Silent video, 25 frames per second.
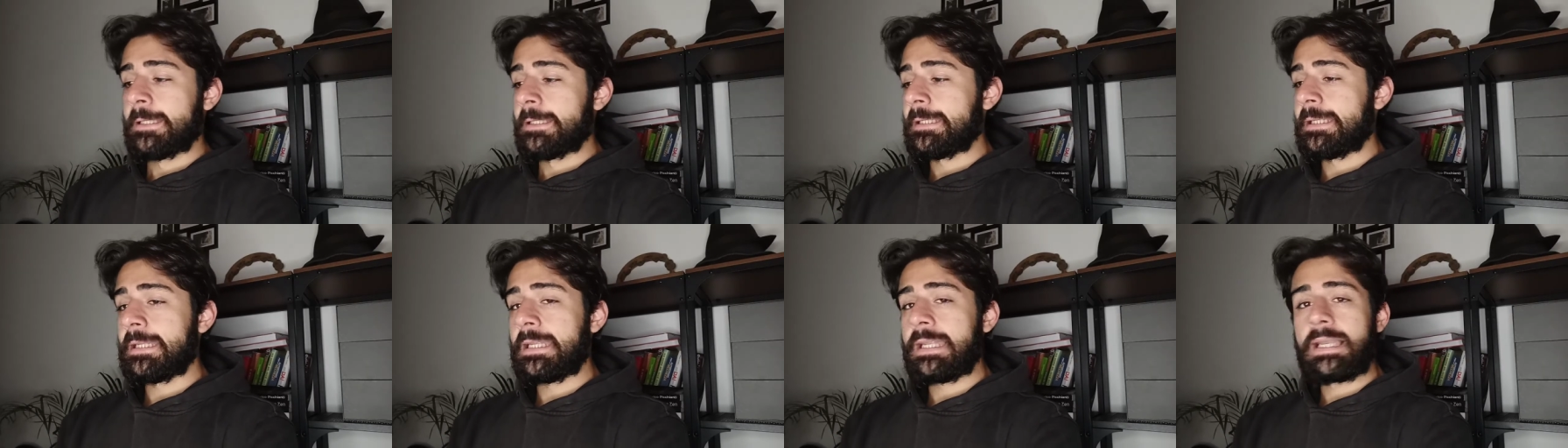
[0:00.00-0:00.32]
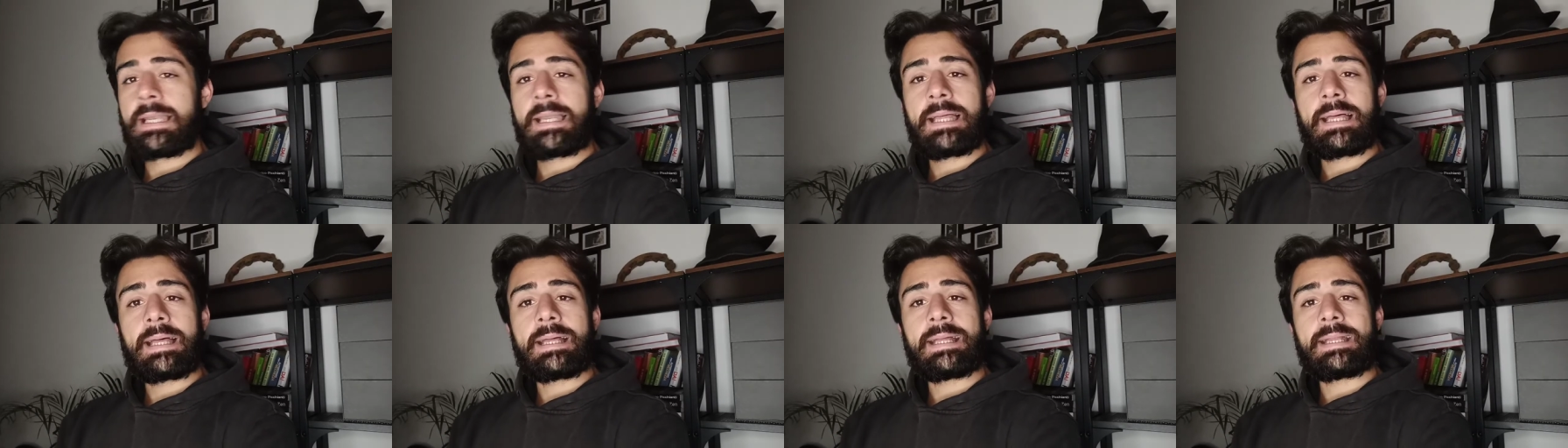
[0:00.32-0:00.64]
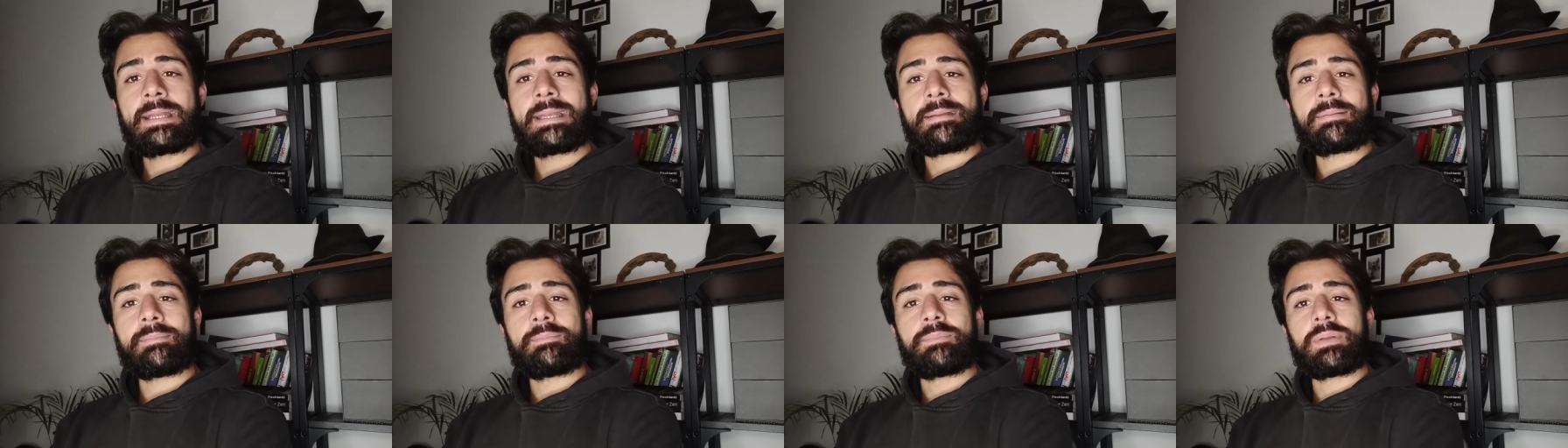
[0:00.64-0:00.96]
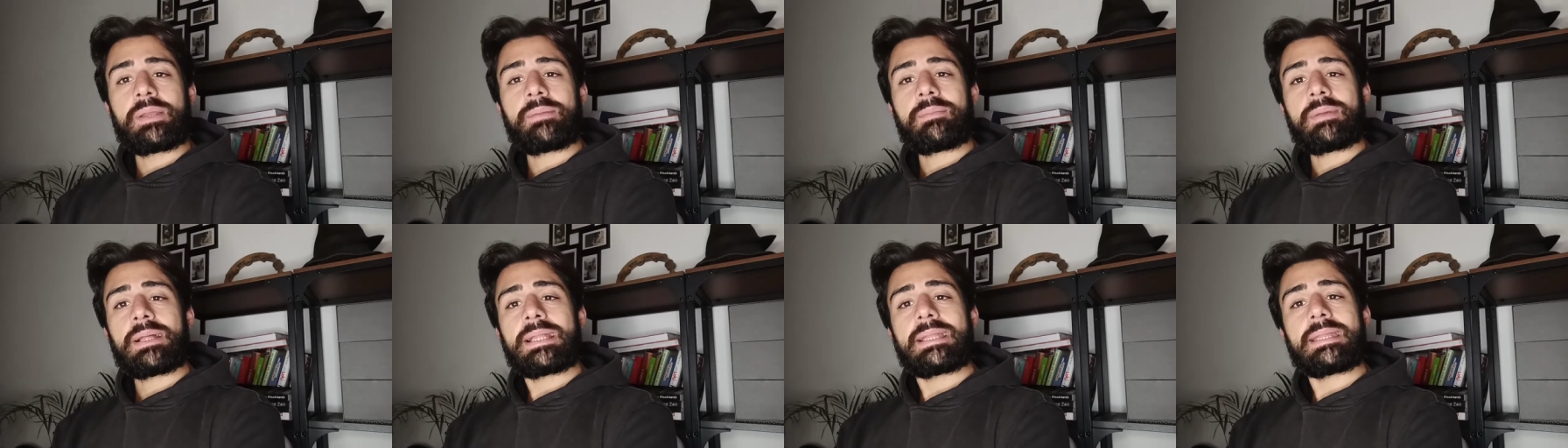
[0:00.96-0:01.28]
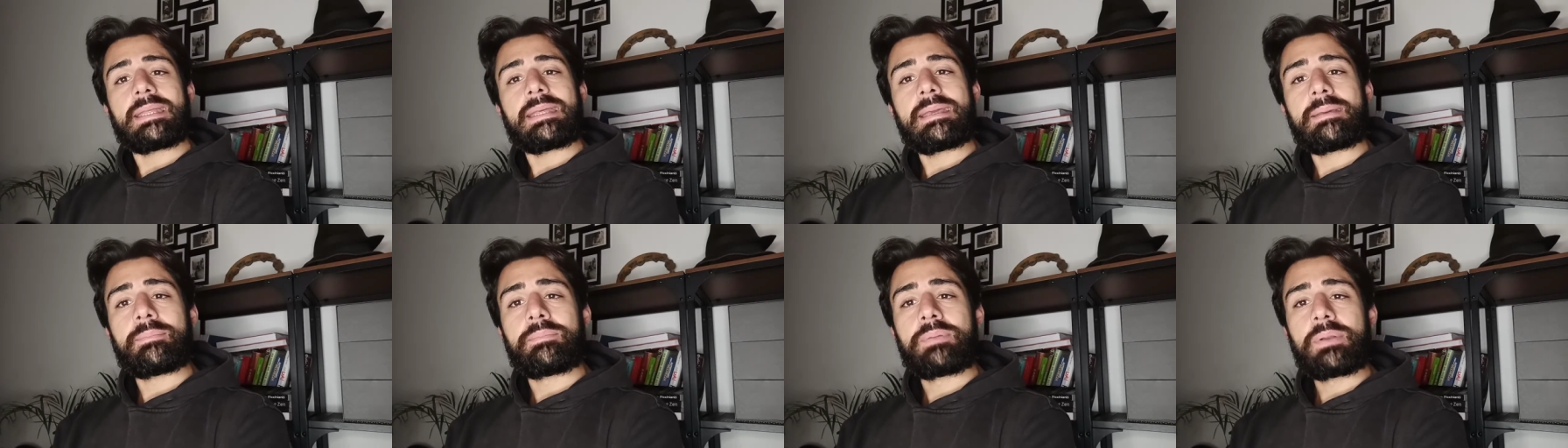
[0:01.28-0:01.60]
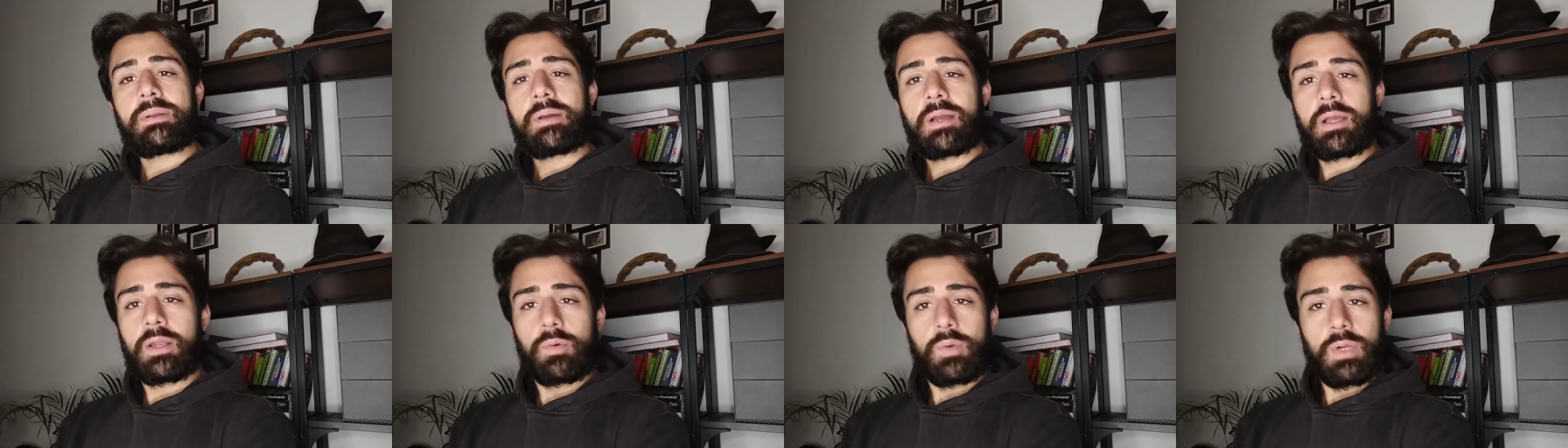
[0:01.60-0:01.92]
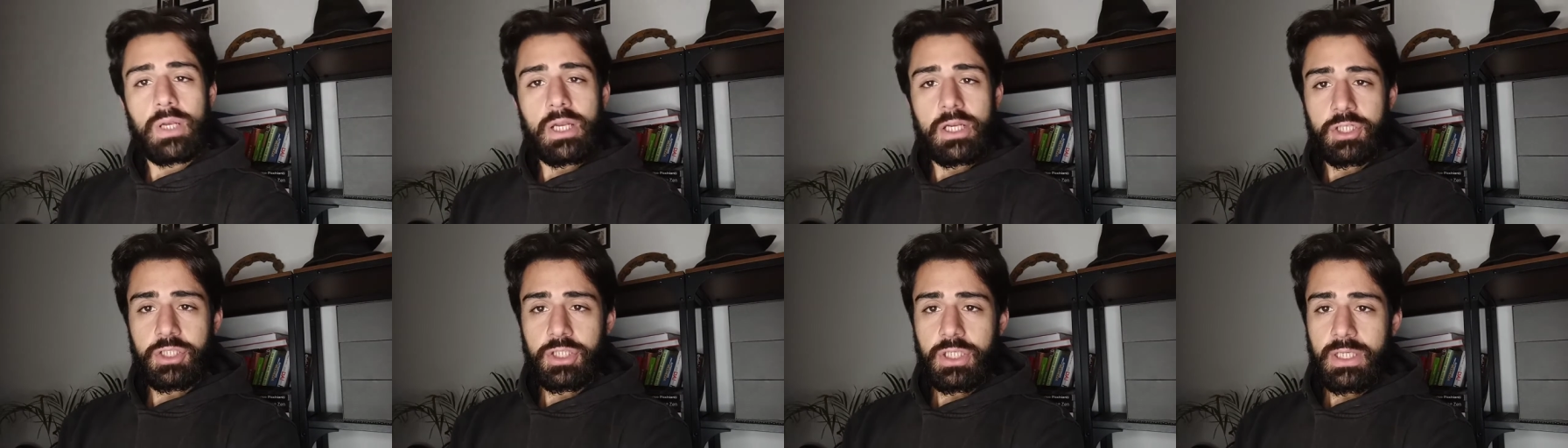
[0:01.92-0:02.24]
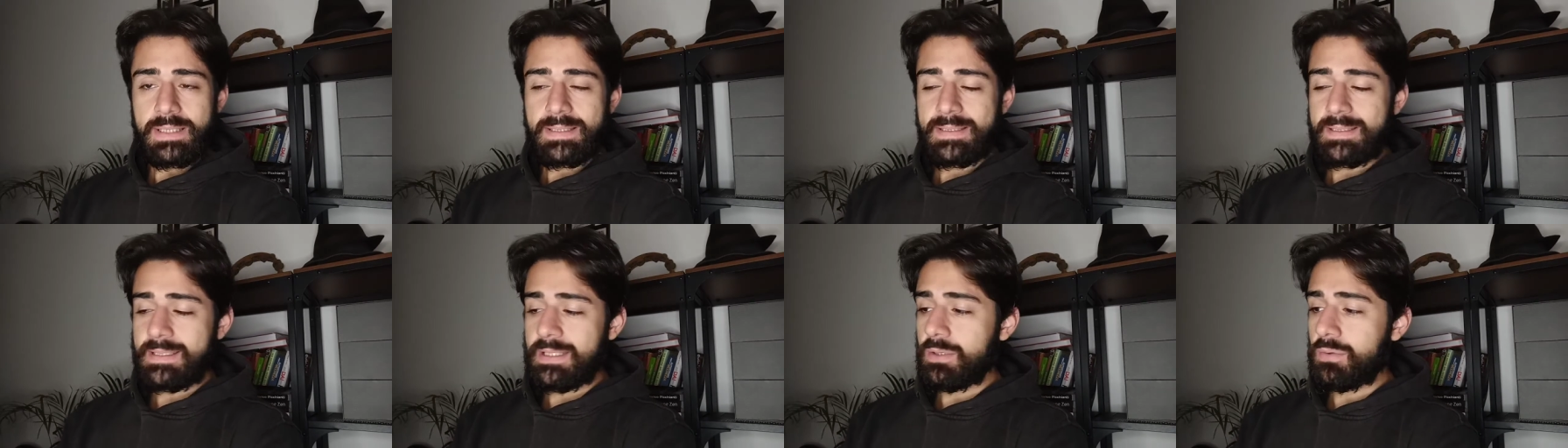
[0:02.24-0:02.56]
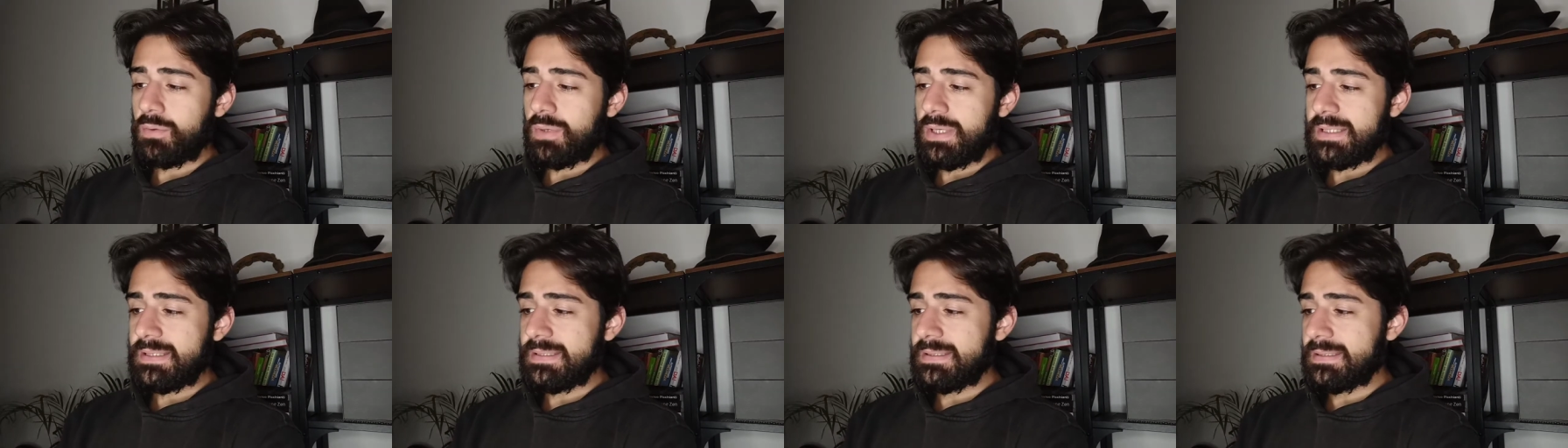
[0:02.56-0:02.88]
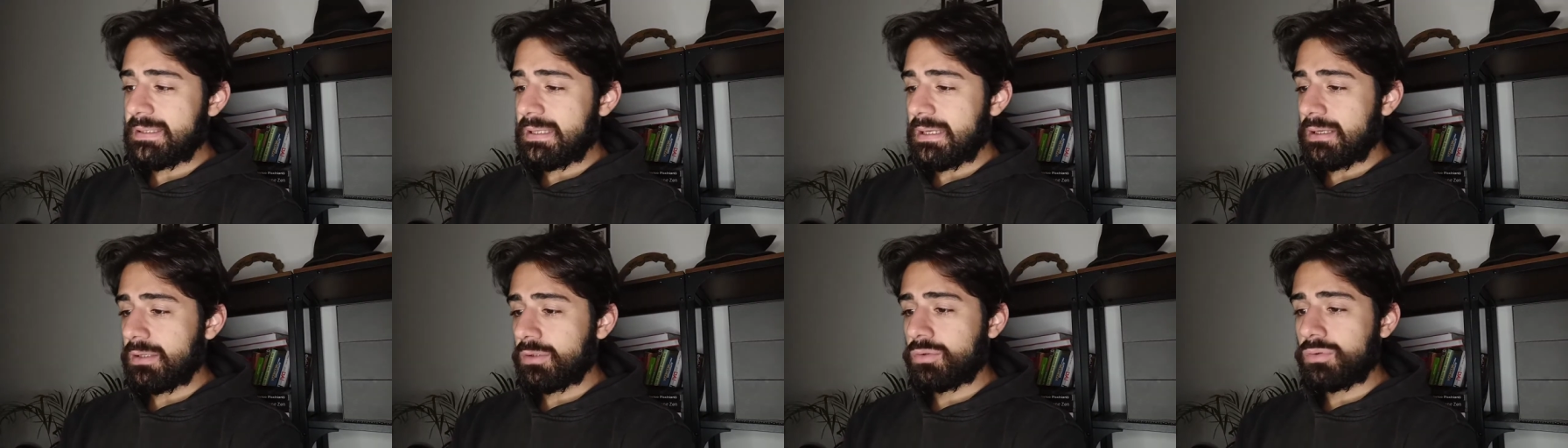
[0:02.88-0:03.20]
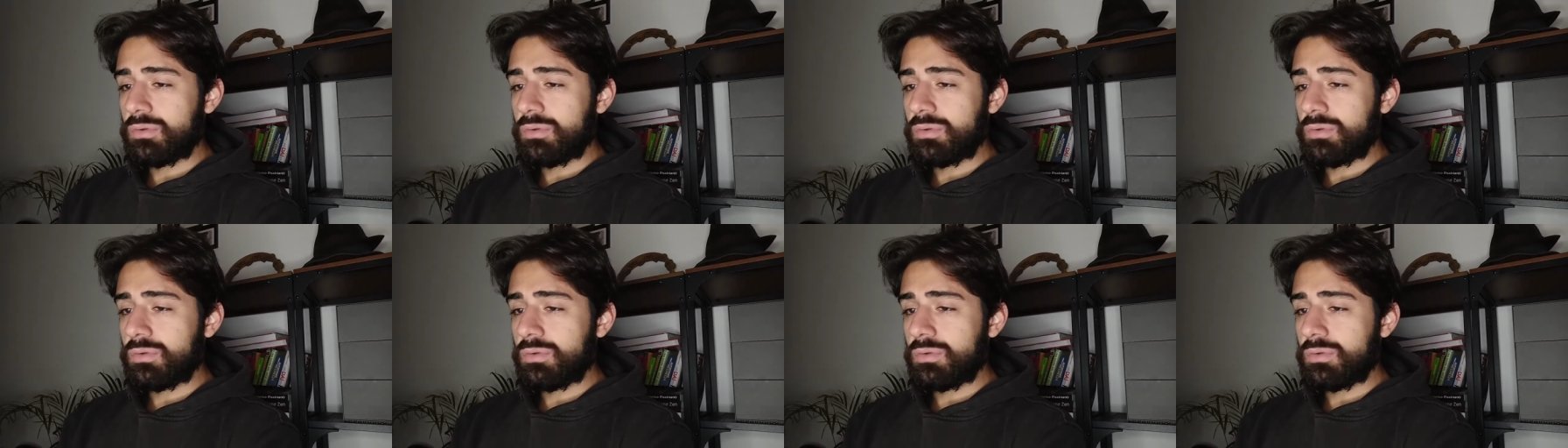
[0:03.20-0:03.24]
nella, prima, di, prima, che lui lasciasse questa,